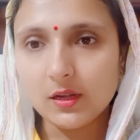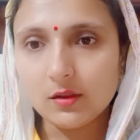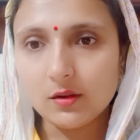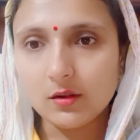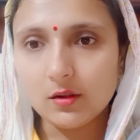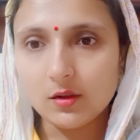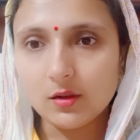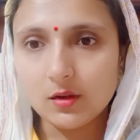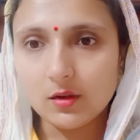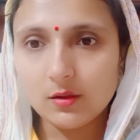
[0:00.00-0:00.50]

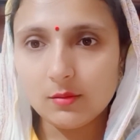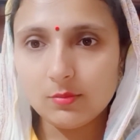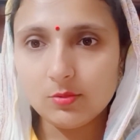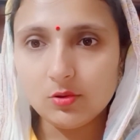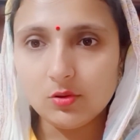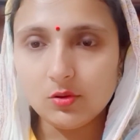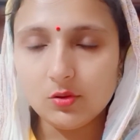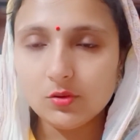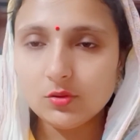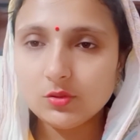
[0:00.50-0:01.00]
करना ना
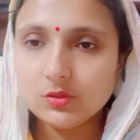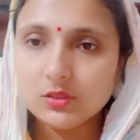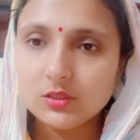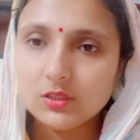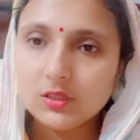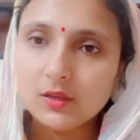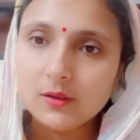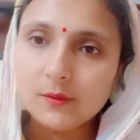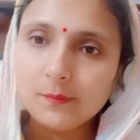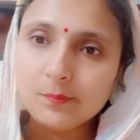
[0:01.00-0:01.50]
भूलियो
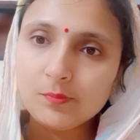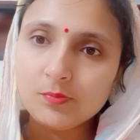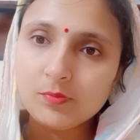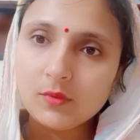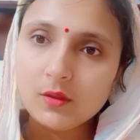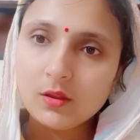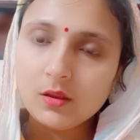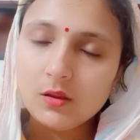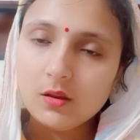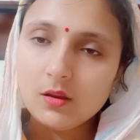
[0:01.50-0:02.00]
जी
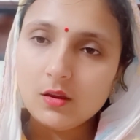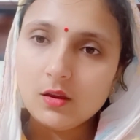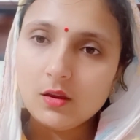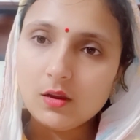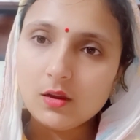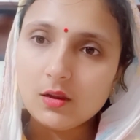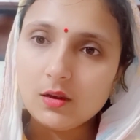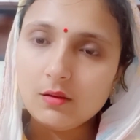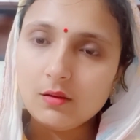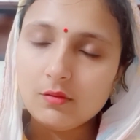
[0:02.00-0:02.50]

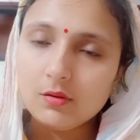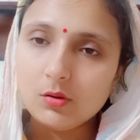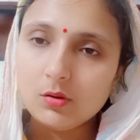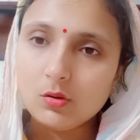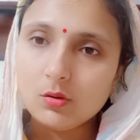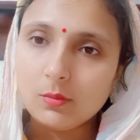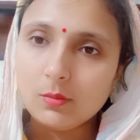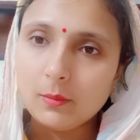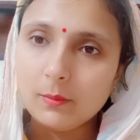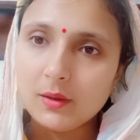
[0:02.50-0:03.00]
अगला
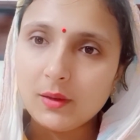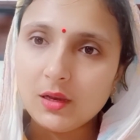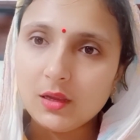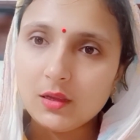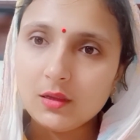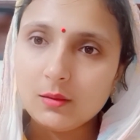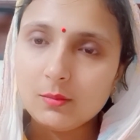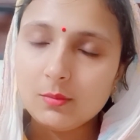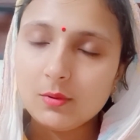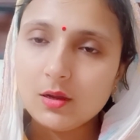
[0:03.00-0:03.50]
ब्लॉग में
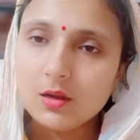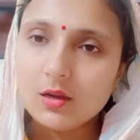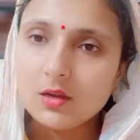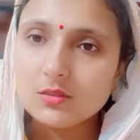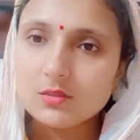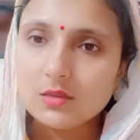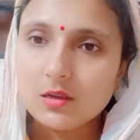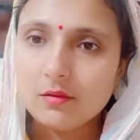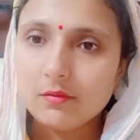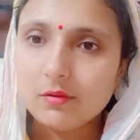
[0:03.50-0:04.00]
मिलेंगे
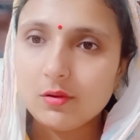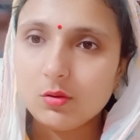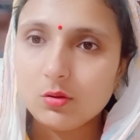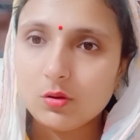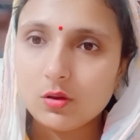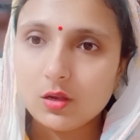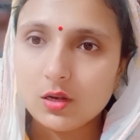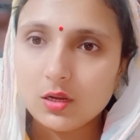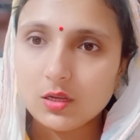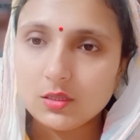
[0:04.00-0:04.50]
आज का
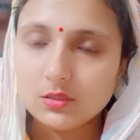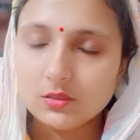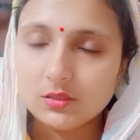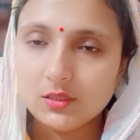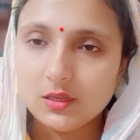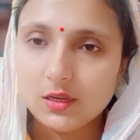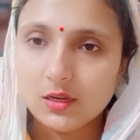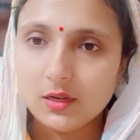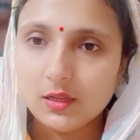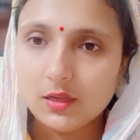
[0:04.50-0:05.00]
ब्लॉग करेंगे
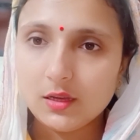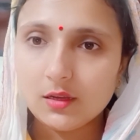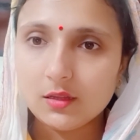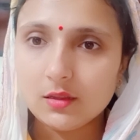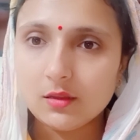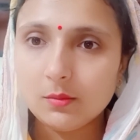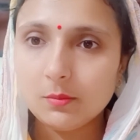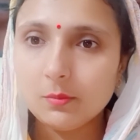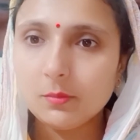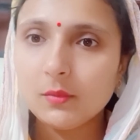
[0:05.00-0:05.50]
जी गाड़ी
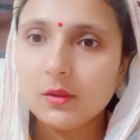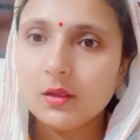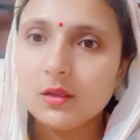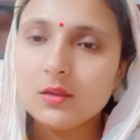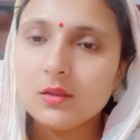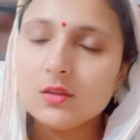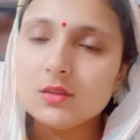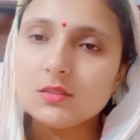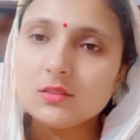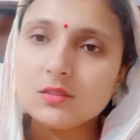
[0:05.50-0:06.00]
ख़त्म
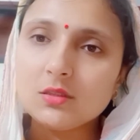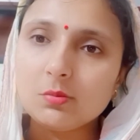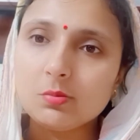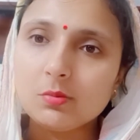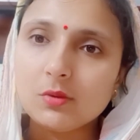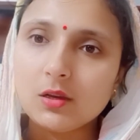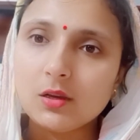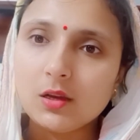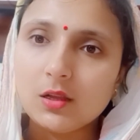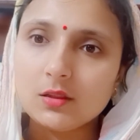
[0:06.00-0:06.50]
जब
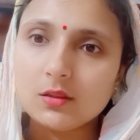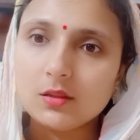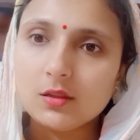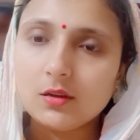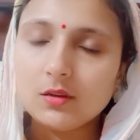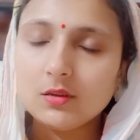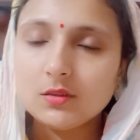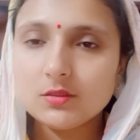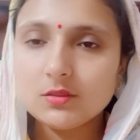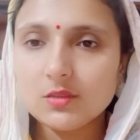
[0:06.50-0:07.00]
तक
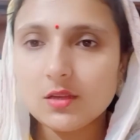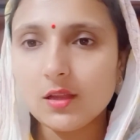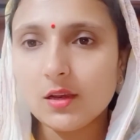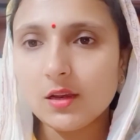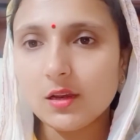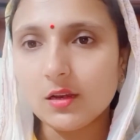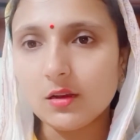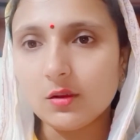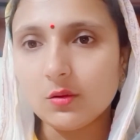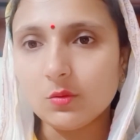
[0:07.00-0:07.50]
खातर
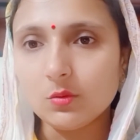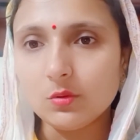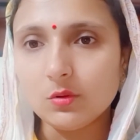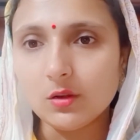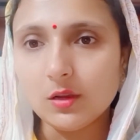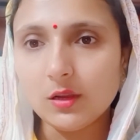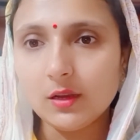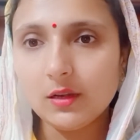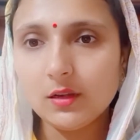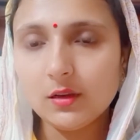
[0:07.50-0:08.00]
सारे ने गुड
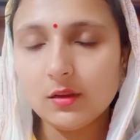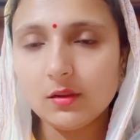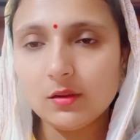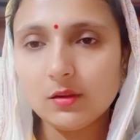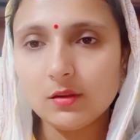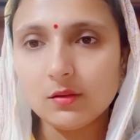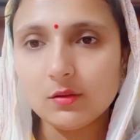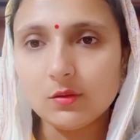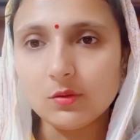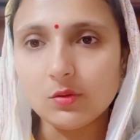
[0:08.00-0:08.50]
नाइट
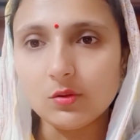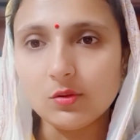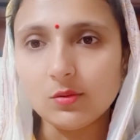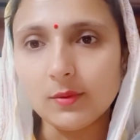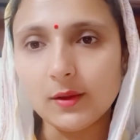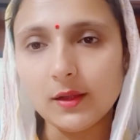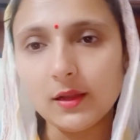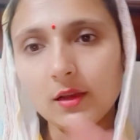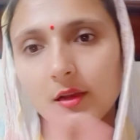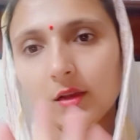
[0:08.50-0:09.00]

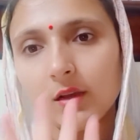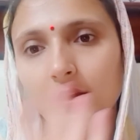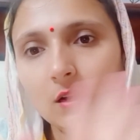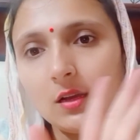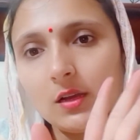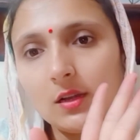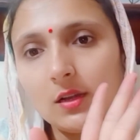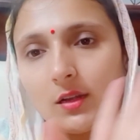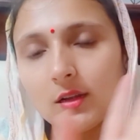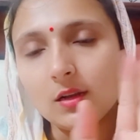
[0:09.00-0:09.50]
गुड बाय
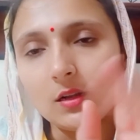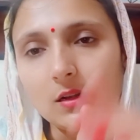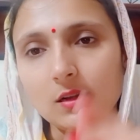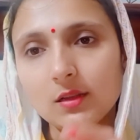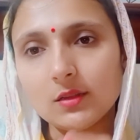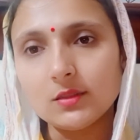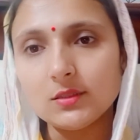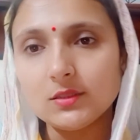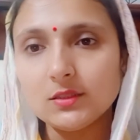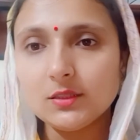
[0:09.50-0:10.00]

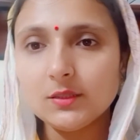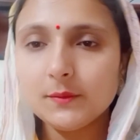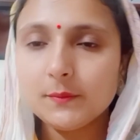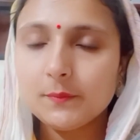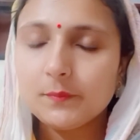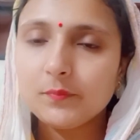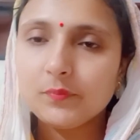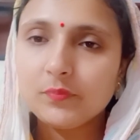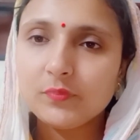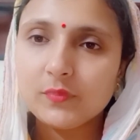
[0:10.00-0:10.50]
टाटा जी
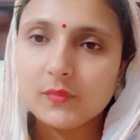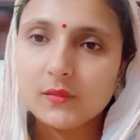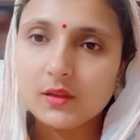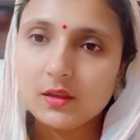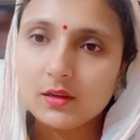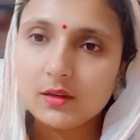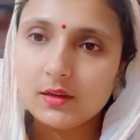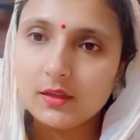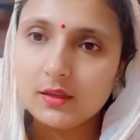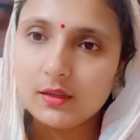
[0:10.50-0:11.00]

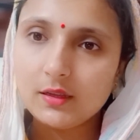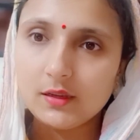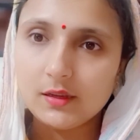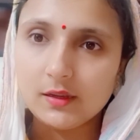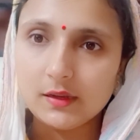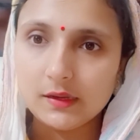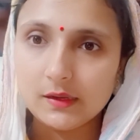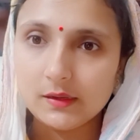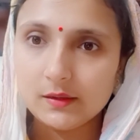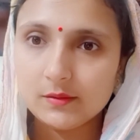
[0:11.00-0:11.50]

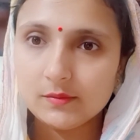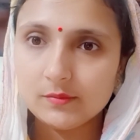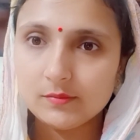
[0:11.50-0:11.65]
ठीक है